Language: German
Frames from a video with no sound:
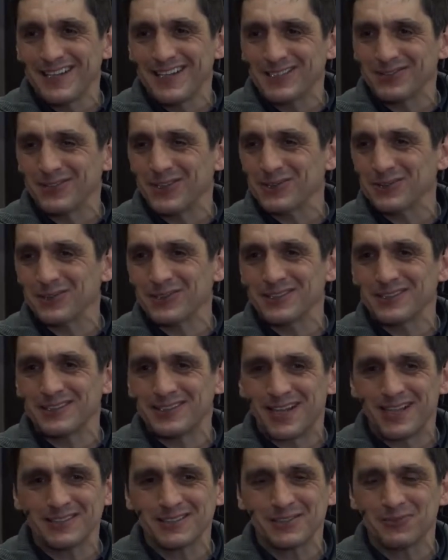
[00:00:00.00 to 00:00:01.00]
das war so das
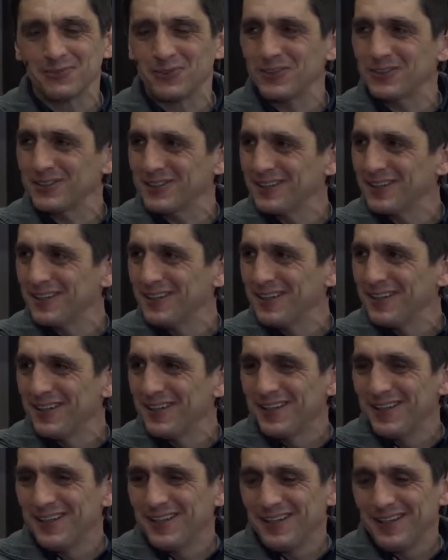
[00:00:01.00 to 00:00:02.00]
erste Wort,
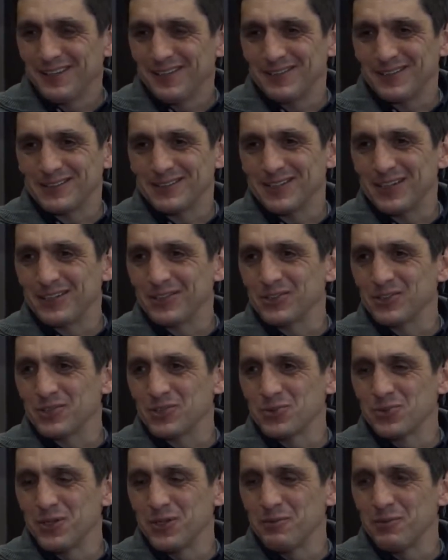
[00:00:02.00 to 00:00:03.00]
äh, was sie dann in der
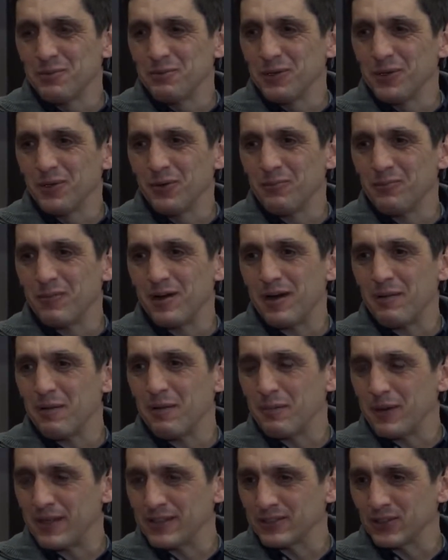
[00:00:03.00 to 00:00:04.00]
Schule mitbekommen haben.
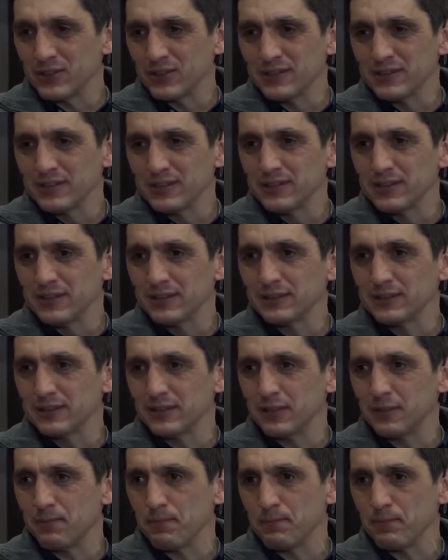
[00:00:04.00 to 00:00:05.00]
Aber ansonsten ist es,
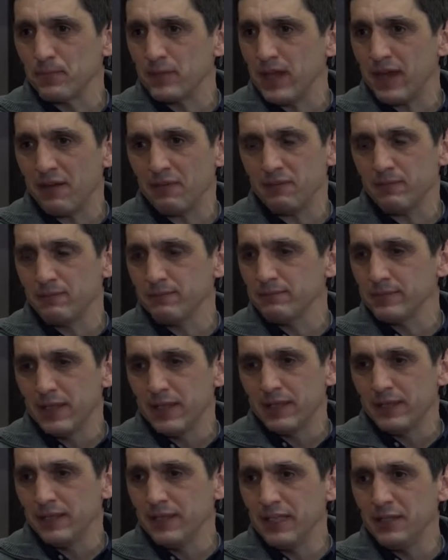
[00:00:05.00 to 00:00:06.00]
ähm, ja,
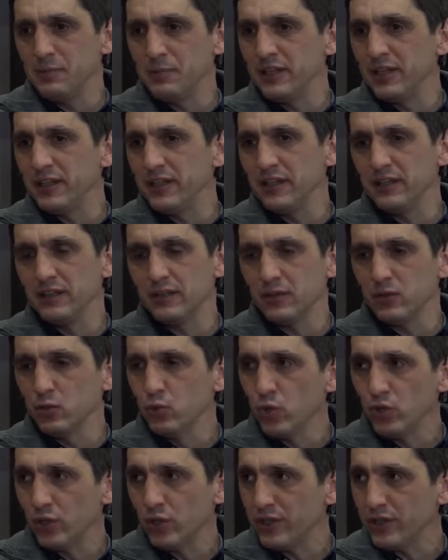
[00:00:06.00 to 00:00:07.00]
ich mit den Kindern
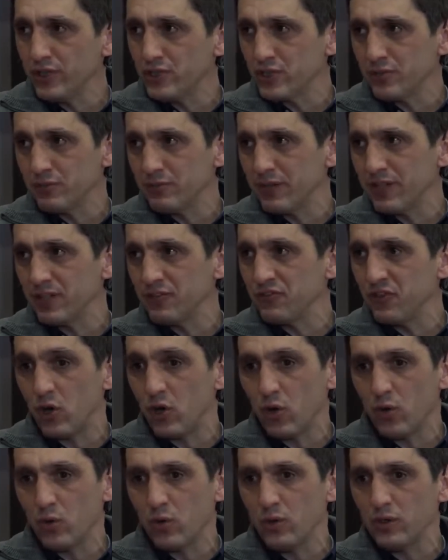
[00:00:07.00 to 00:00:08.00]
nur Deutsch, meine
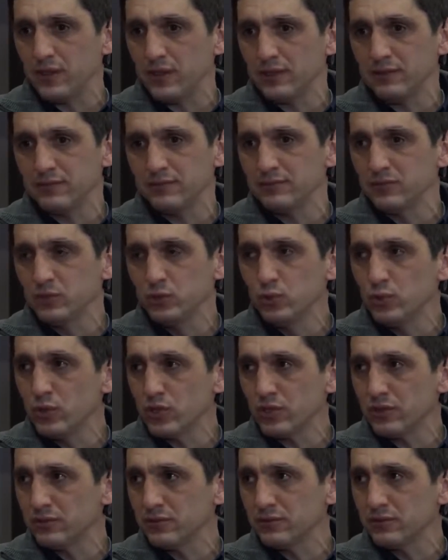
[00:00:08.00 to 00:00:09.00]
Frau
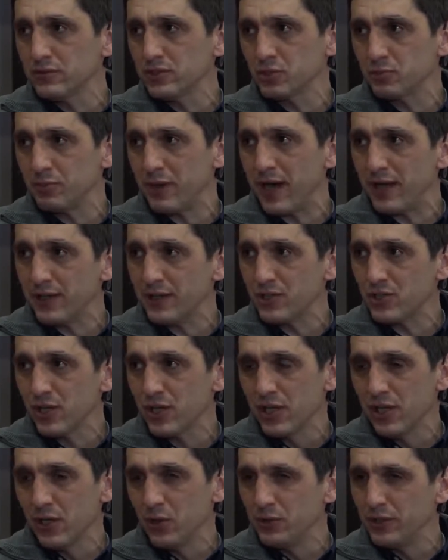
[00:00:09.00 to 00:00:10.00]
nur Spanisch mhm.
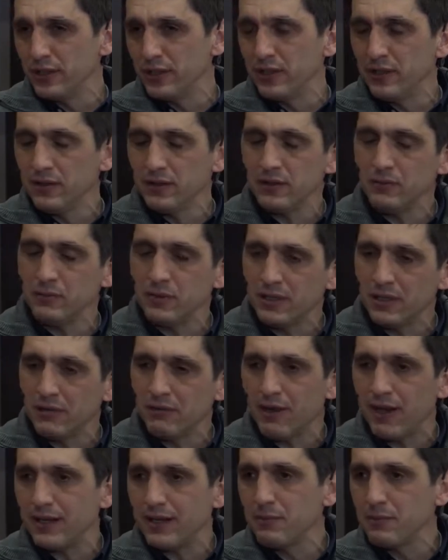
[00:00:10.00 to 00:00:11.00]
und die Kinder
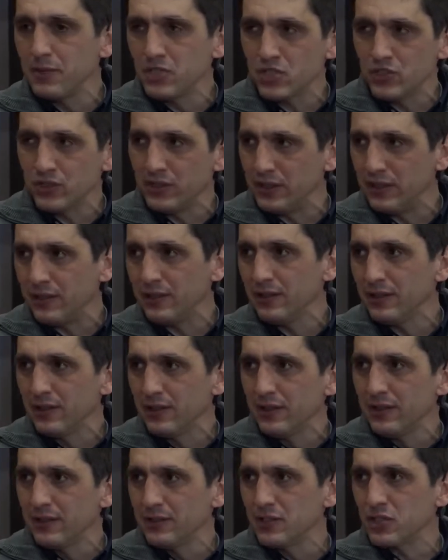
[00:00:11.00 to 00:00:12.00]
mittlerweile mischen die
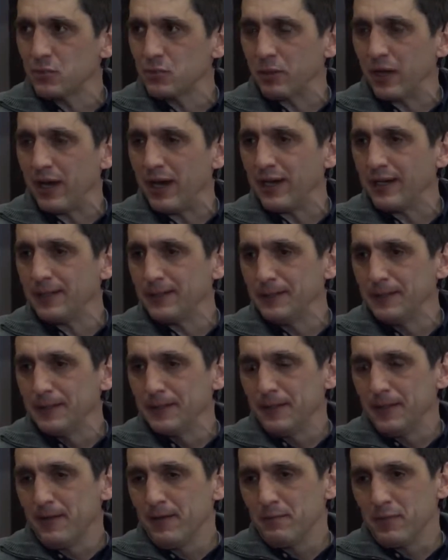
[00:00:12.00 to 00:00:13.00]
die Sprachen. Ah,
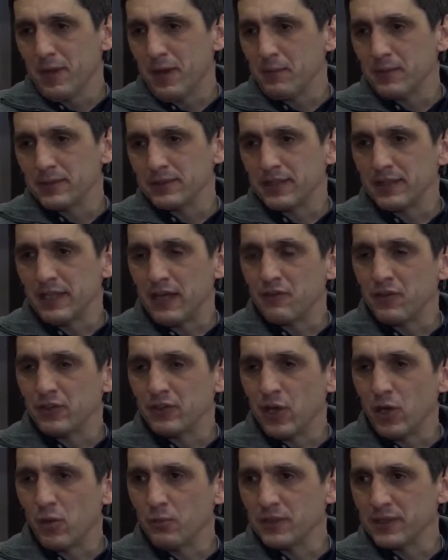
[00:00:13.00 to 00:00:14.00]
ja. mhm. Aber es geht einfach
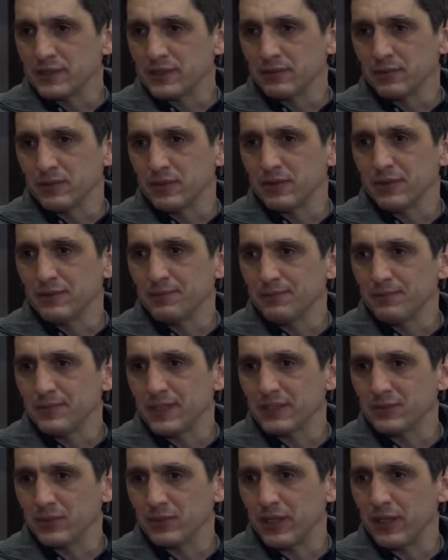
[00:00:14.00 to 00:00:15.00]
darum, dass wir,
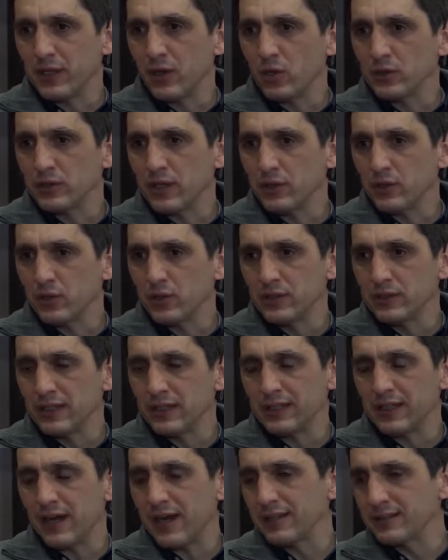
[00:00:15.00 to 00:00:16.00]
dass wir dann auch dadurch eine
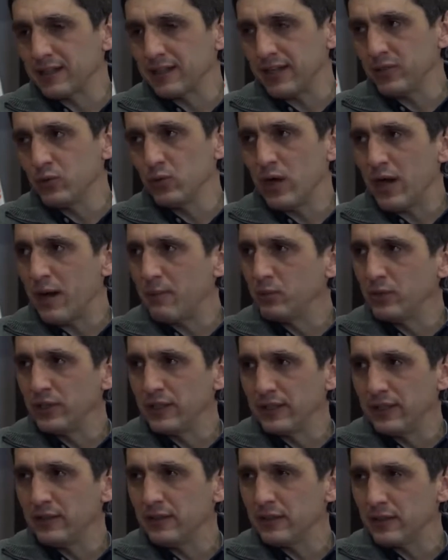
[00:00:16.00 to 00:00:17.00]
klare Trennung haben und die
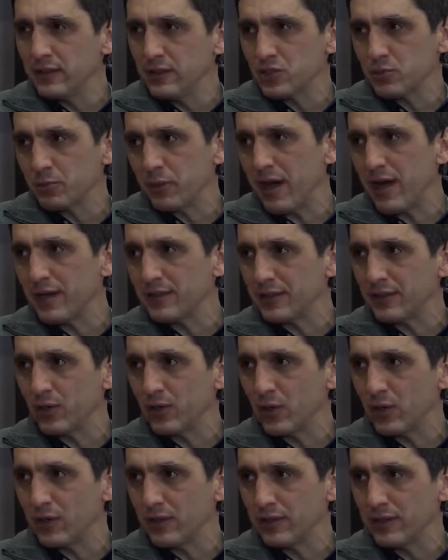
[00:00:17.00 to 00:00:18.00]
Kinder die Sprachen dann
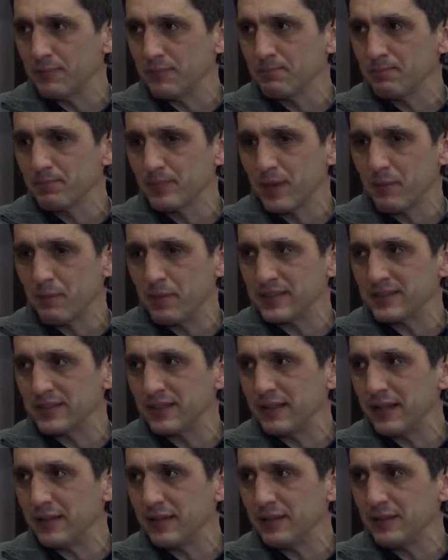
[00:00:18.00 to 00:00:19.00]
auch äh, besser
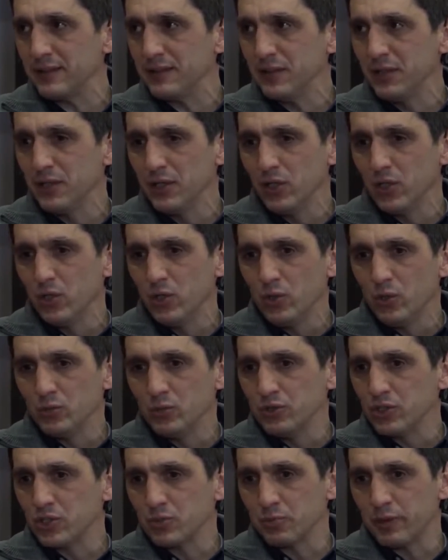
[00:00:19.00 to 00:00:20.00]
lernen.
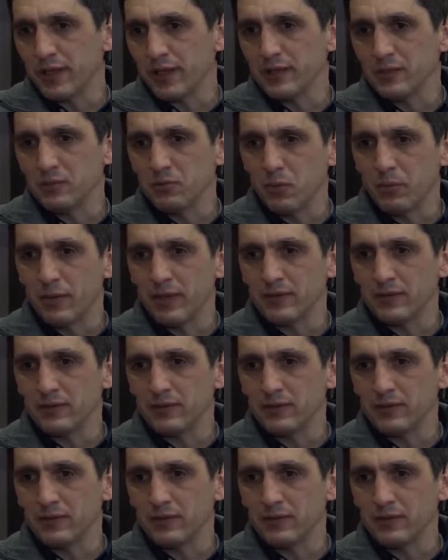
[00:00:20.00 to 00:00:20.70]
Und die sprechen im Moment